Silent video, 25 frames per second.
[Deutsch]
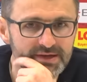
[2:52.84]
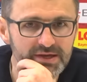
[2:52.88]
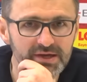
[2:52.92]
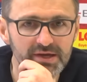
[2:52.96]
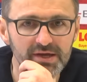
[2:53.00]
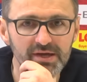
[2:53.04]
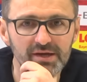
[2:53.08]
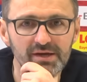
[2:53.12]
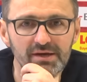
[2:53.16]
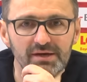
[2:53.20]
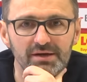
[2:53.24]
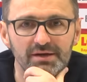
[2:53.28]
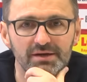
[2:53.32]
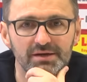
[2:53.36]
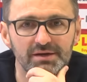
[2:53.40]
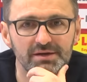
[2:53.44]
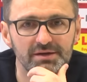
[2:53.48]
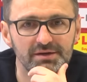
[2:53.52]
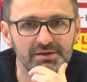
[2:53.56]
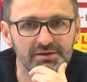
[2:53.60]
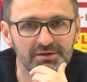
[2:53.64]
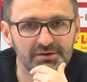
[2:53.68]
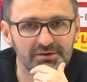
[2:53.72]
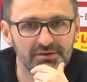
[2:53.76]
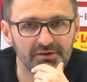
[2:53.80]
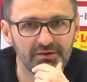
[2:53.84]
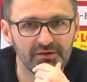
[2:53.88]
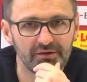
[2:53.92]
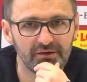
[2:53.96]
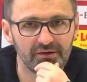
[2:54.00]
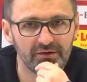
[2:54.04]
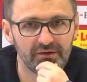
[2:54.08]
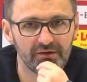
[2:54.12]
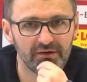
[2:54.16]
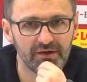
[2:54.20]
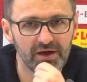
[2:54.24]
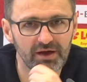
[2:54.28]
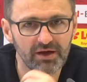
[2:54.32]
Rurik Gislason trainiert
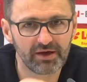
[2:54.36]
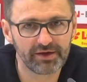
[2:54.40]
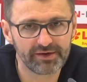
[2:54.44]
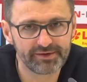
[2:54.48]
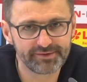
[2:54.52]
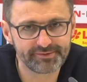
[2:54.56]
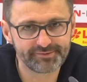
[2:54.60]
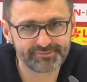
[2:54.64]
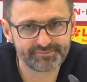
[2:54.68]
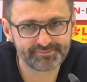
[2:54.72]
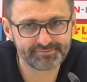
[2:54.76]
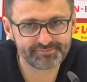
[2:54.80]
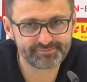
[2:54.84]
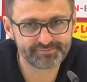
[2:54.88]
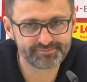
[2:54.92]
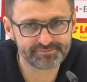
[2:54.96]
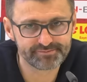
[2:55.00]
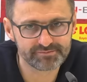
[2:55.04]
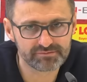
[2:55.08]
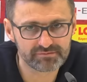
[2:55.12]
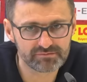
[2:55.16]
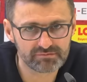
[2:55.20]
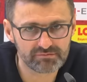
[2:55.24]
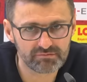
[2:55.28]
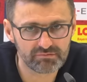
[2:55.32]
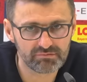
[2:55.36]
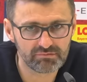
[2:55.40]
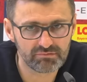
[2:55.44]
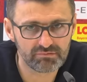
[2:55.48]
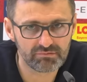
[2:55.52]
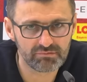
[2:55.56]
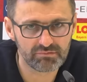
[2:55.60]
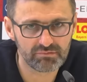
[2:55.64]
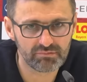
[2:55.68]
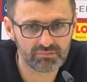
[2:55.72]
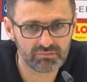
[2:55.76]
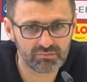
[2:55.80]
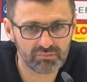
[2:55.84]
wieder mit. Wäre das schon eine Option für die
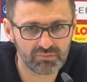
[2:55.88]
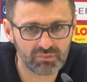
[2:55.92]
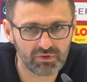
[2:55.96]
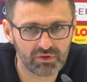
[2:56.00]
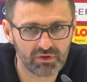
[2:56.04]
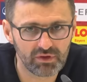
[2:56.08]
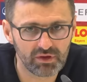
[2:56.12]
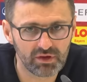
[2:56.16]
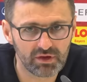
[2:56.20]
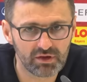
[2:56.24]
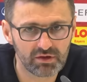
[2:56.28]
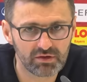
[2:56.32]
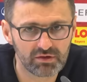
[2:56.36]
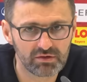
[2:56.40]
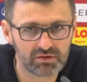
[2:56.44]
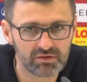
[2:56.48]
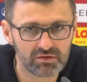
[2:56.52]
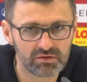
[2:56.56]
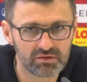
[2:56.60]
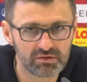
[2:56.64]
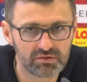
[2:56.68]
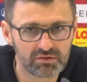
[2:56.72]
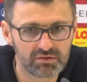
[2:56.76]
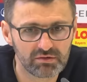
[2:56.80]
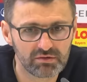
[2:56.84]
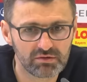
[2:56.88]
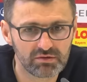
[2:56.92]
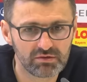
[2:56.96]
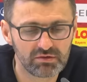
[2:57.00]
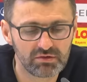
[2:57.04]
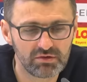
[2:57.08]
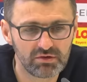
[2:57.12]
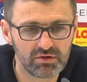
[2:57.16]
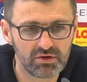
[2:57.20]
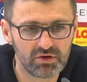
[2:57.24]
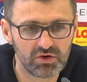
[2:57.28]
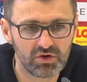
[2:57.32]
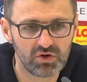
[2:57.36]
Anfangself oder wäre das noch zu früh?
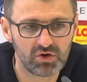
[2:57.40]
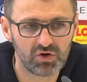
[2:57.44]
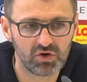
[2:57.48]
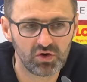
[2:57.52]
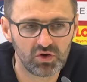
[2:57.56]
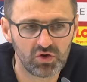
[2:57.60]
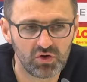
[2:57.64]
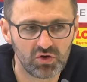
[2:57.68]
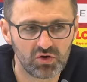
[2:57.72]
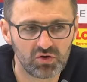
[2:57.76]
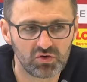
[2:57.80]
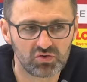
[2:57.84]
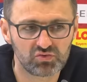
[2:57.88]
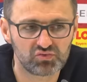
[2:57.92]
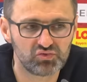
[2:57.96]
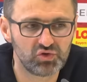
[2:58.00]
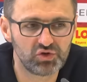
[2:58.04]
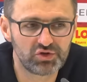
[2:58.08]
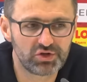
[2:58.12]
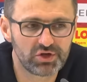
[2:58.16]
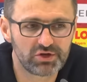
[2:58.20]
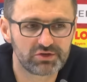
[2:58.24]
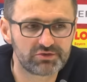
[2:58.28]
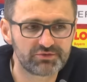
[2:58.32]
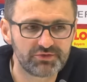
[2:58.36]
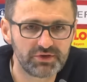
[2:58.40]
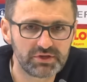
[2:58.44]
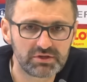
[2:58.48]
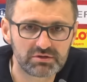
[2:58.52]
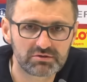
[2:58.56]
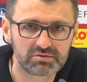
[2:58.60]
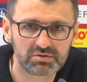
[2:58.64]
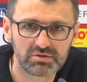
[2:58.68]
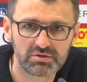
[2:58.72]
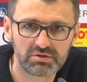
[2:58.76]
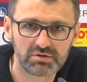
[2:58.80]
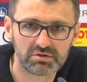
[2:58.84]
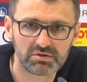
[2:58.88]
Nö, der ist
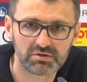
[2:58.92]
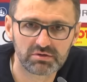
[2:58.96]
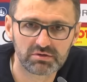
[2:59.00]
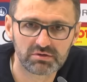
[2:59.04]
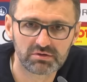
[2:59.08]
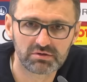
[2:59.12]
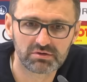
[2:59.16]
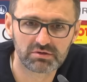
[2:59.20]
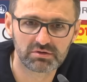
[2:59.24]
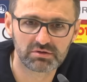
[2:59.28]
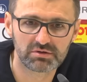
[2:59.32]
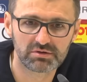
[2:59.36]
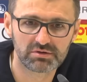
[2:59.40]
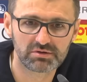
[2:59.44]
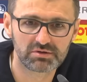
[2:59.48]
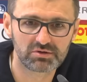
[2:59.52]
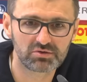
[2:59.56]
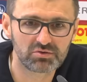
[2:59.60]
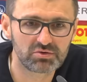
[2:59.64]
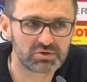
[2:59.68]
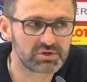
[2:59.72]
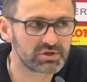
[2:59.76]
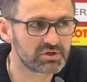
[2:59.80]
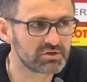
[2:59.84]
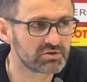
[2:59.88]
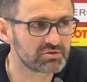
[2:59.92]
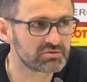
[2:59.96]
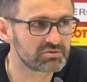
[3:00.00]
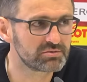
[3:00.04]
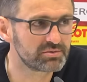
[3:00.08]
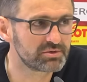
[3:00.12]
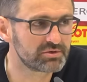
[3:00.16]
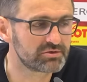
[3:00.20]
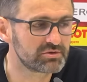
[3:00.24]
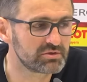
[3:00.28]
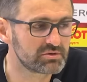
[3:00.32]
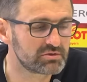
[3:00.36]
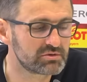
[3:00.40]
fit, äh, Rurik. Also
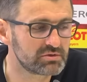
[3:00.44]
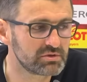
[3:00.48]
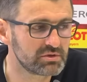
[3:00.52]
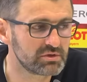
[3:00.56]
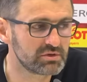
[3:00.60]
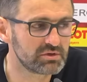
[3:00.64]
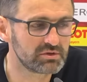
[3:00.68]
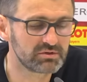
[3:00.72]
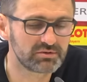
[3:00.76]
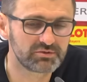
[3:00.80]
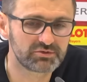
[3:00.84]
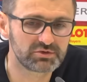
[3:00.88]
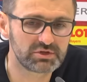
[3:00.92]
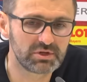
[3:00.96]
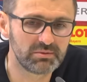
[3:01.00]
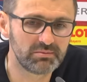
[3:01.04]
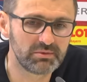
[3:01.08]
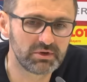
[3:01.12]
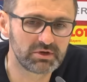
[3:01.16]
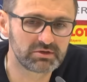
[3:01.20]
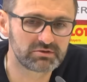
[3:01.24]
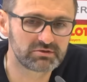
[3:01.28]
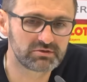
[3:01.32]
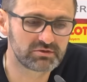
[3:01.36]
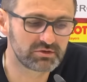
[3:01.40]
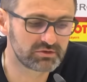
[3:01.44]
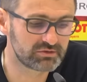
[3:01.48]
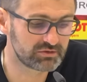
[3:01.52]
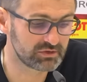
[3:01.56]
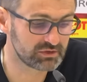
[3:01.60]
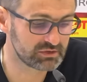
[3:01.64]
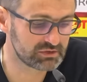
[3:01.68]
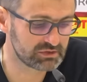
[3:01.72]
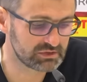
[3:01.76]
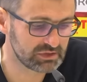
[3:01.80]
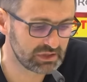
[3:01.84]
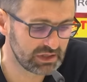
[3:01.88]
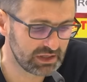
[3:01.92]
wie gesagt, äh, von dem her ist es jetzt
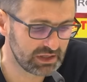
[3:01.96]
halt,